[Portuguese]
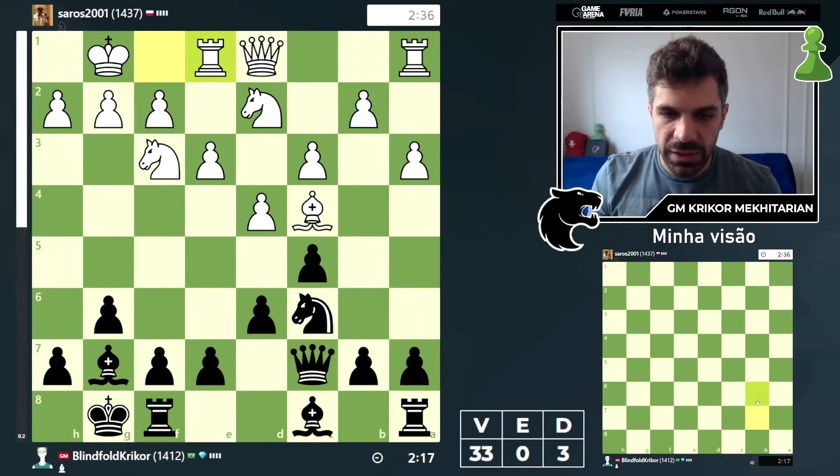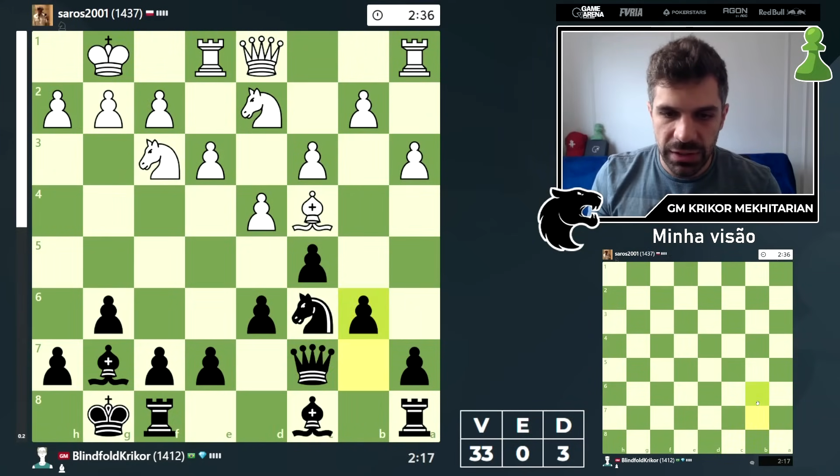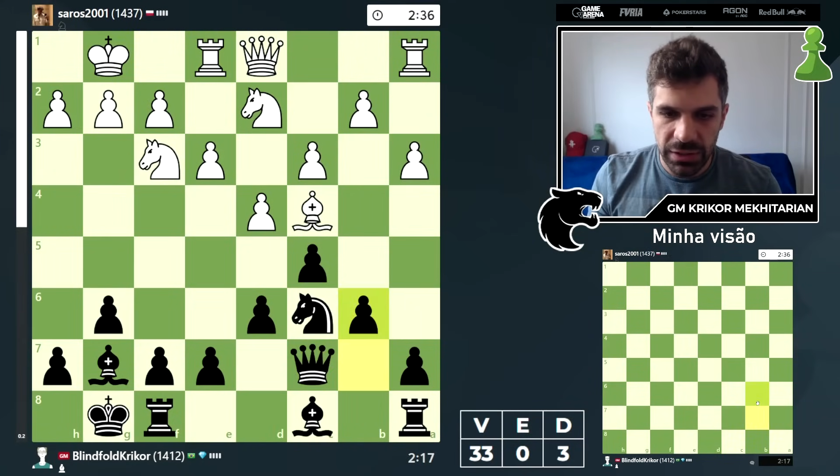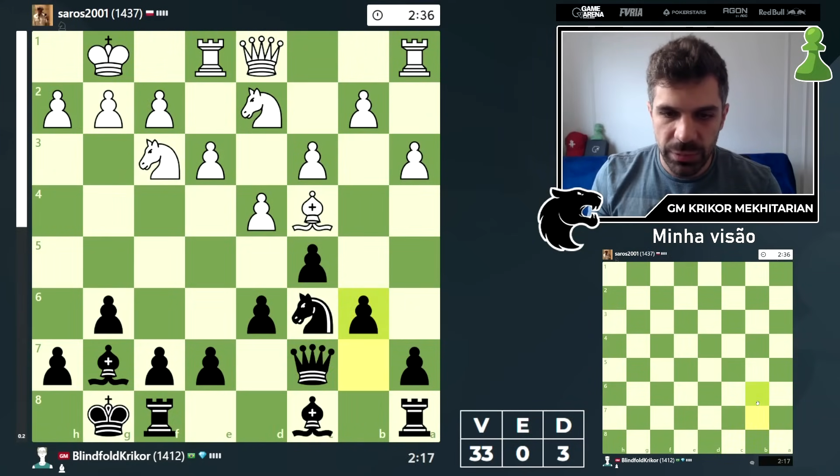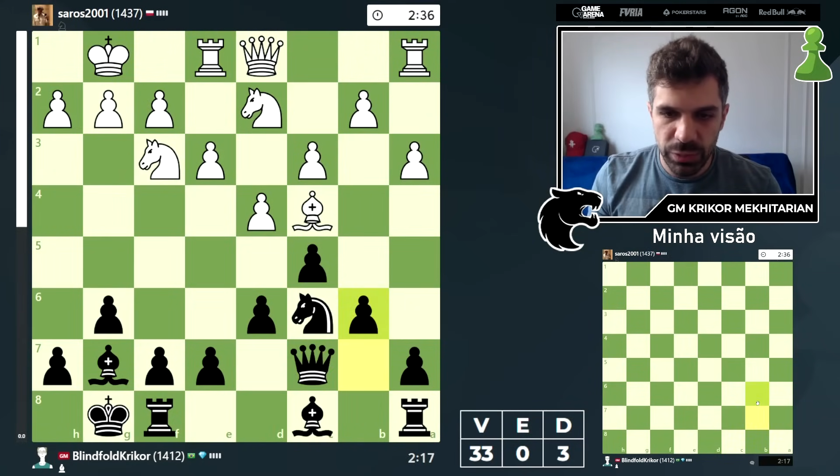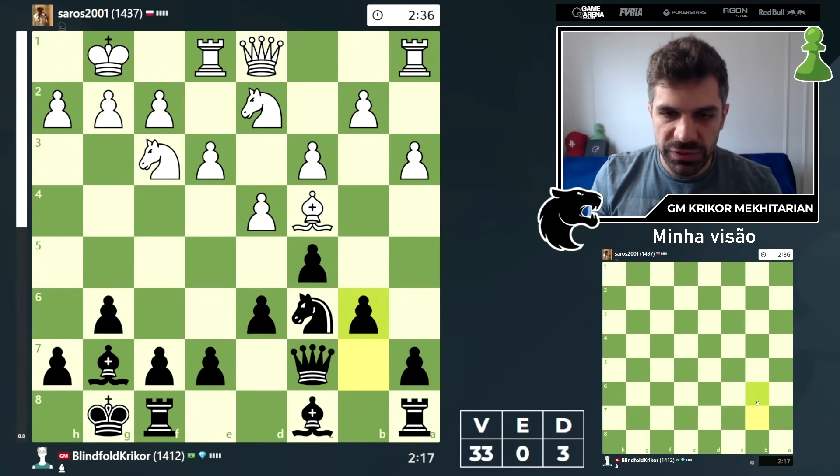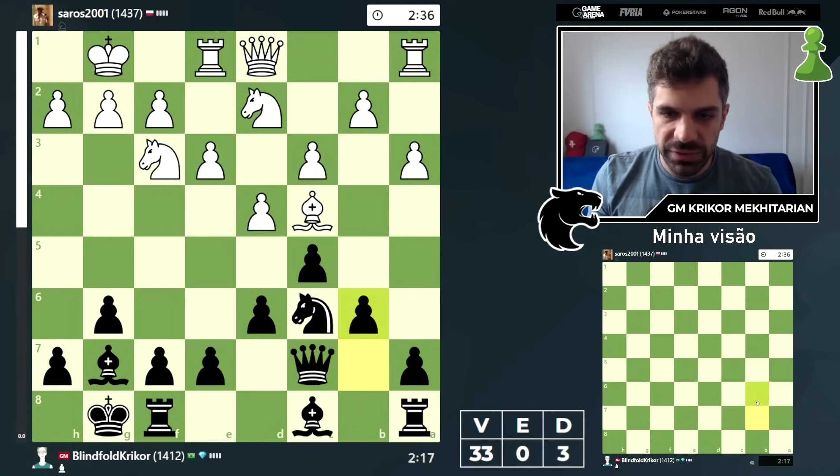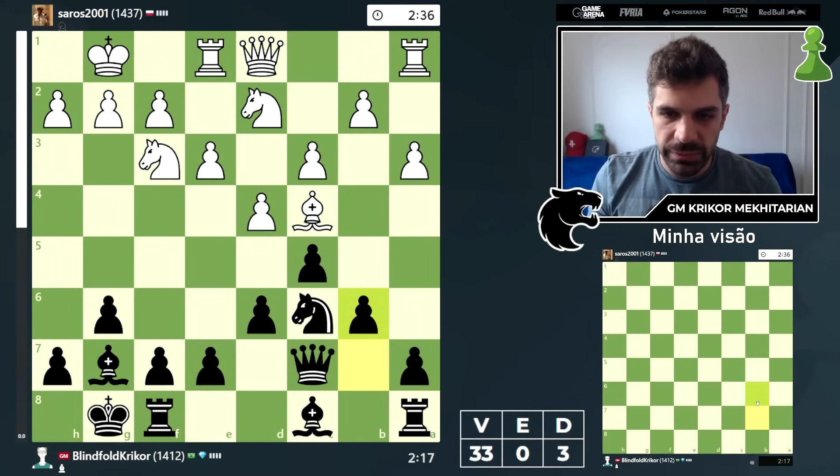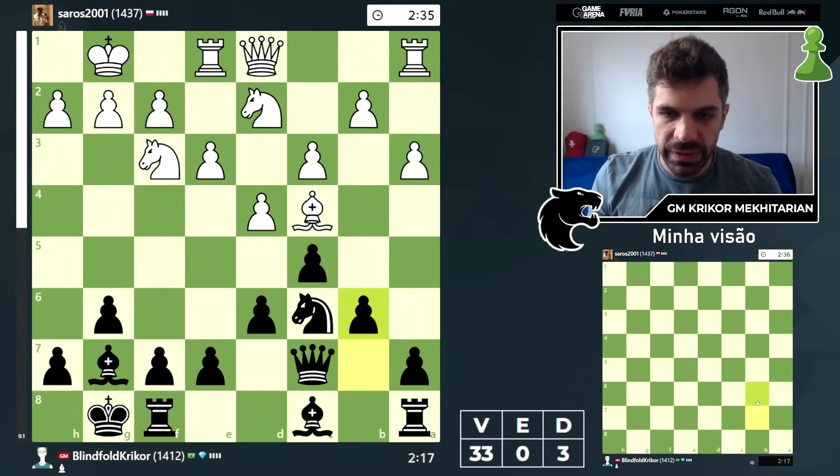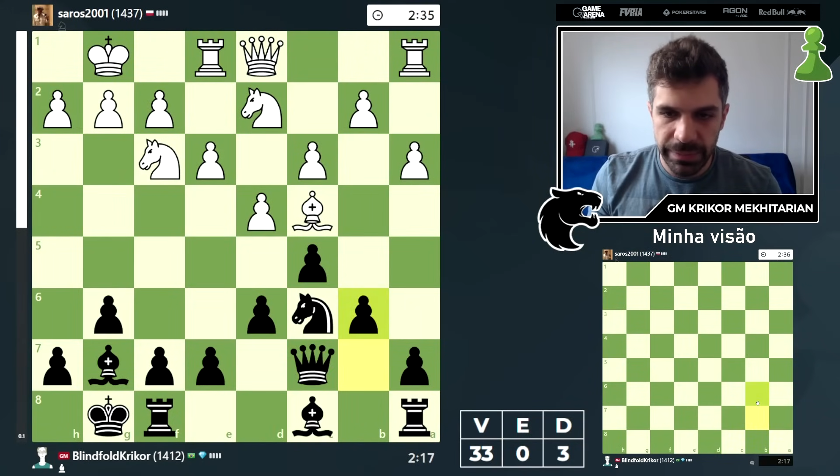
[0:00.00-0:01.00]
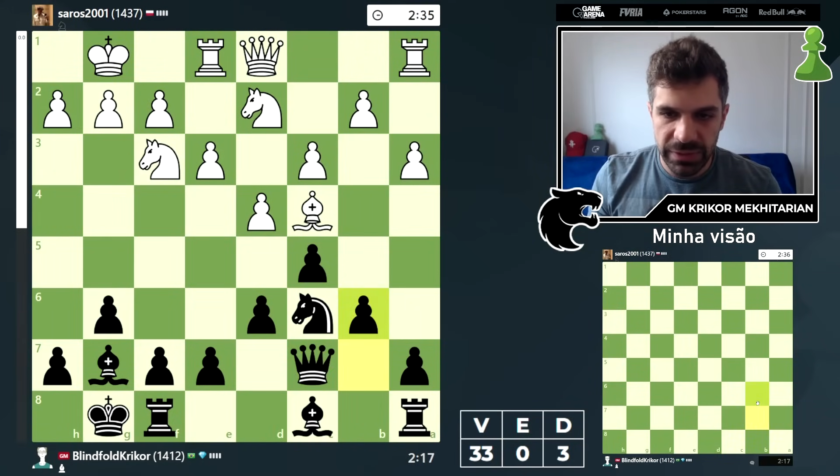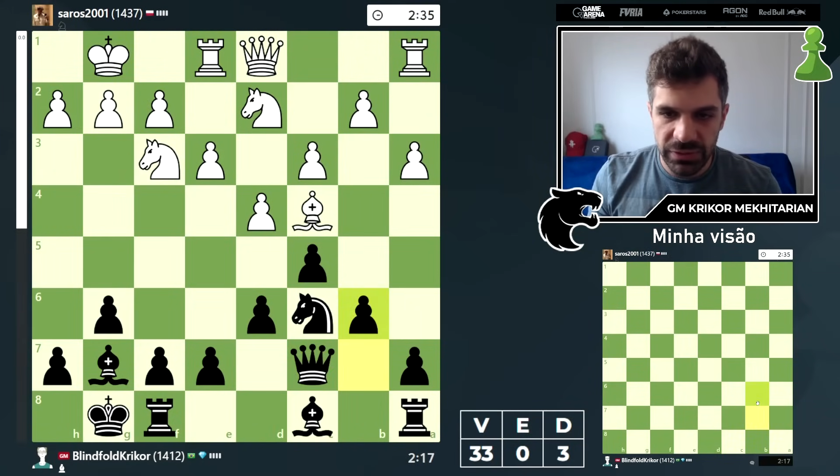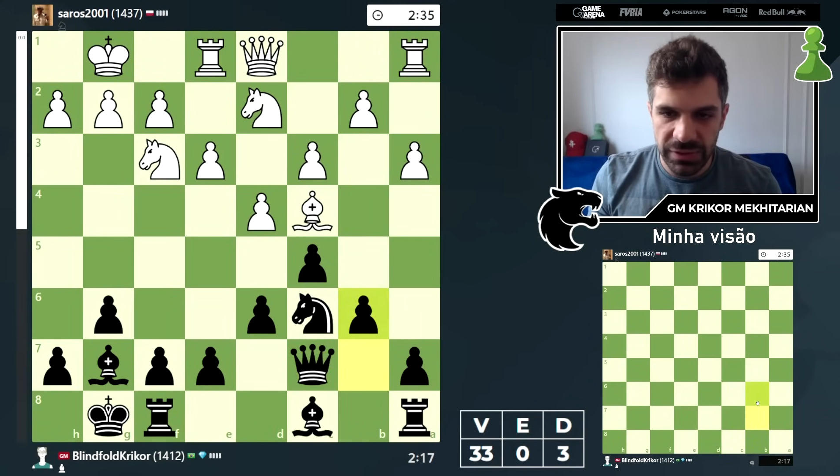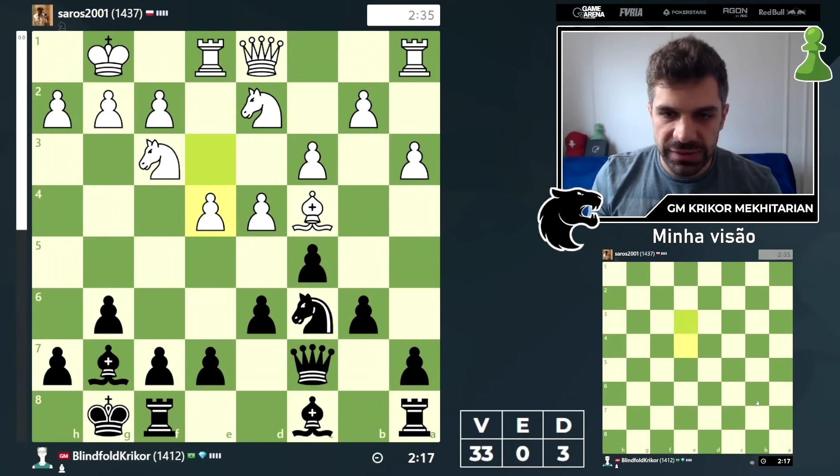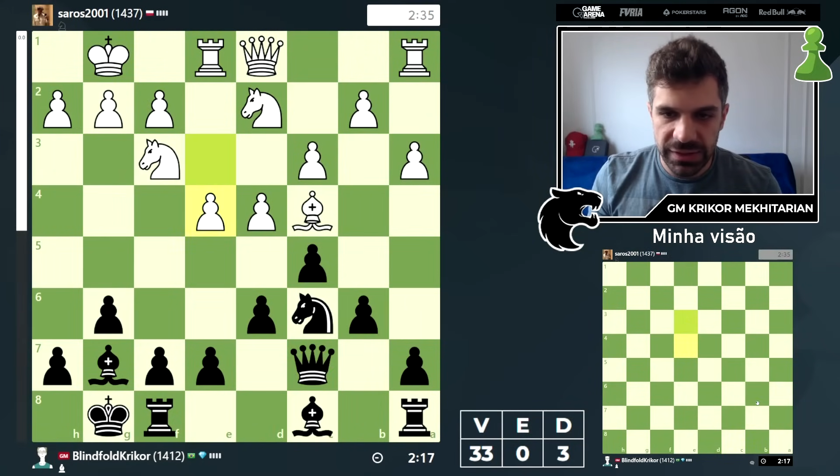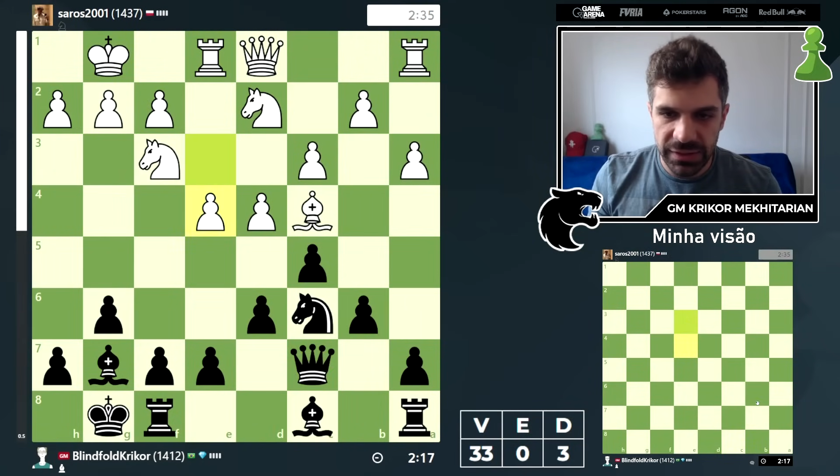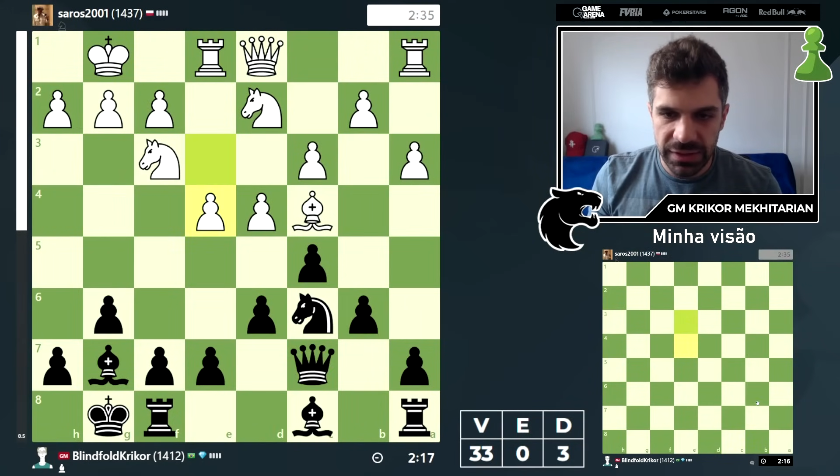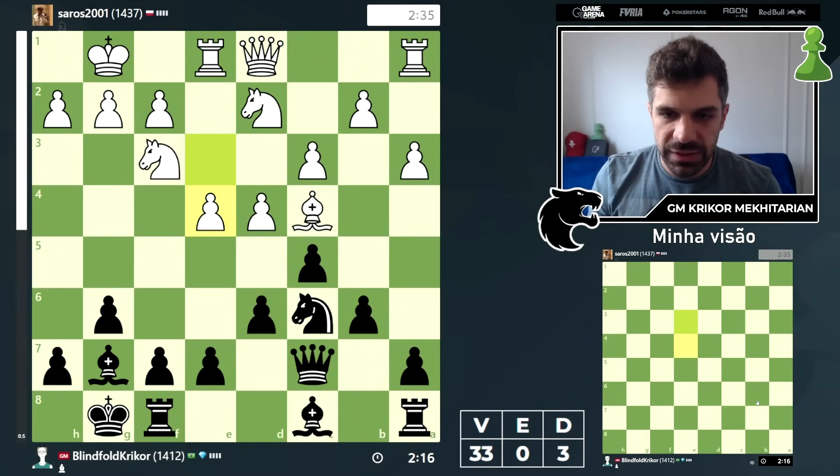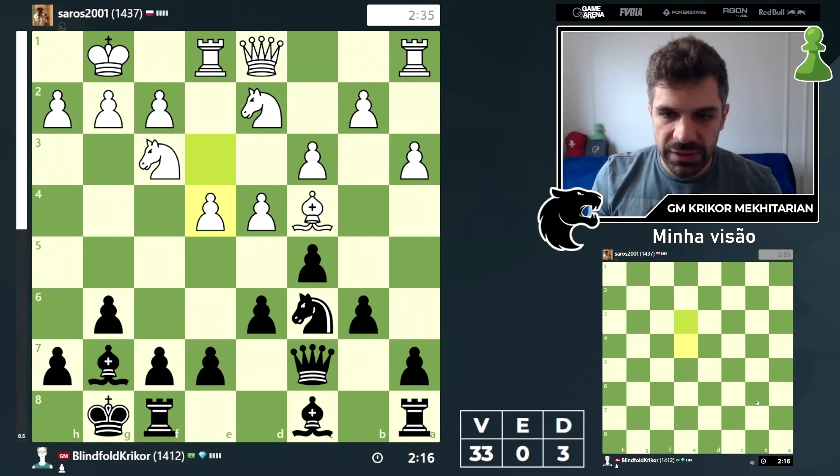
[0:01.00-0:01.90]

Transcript: Tá uma posição bem padronizada aqui,